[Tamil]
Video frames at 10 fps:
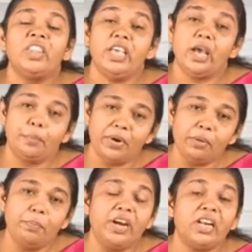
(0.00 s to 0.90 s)
நீ
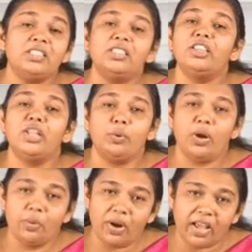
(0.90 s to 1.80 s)
அப்படிப்பட்ட சிந்தை
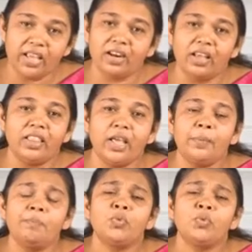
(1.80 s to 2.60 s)
உள்ளவளாய் இராதே